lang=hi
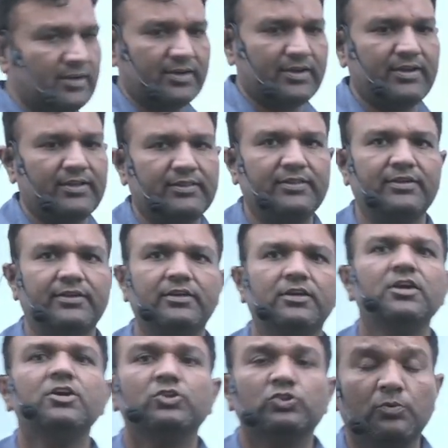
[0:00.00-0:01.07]
कहते हैं
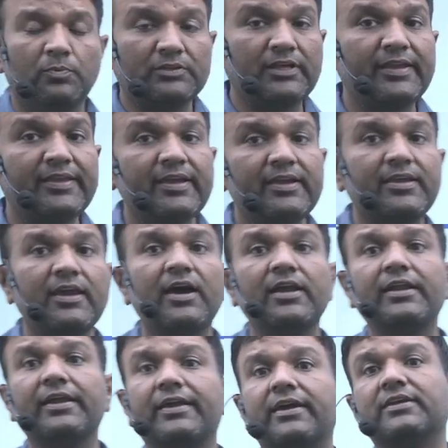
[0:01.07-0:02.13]
तो बताइए क्या
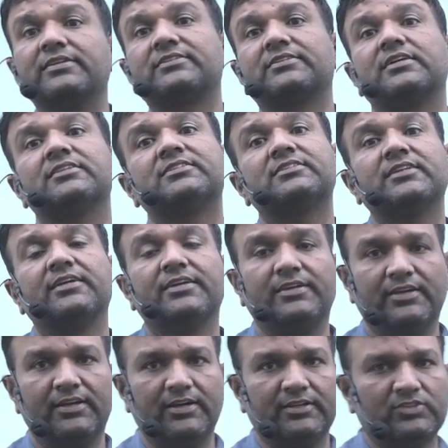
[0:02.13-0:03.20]
रहेगा इसका सही
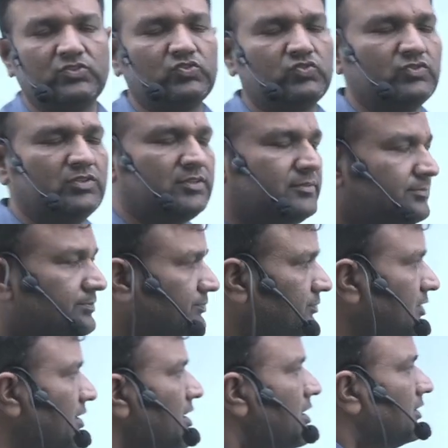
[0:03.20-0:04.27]
आंसर
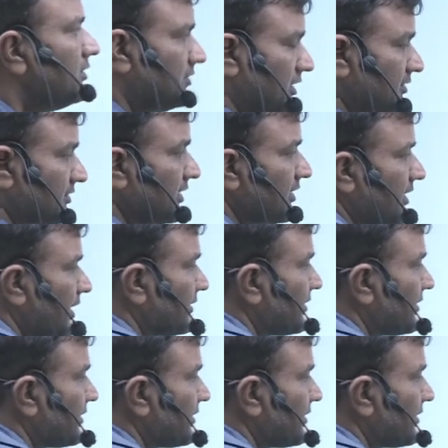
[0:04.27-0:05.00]
दरअसल क्या था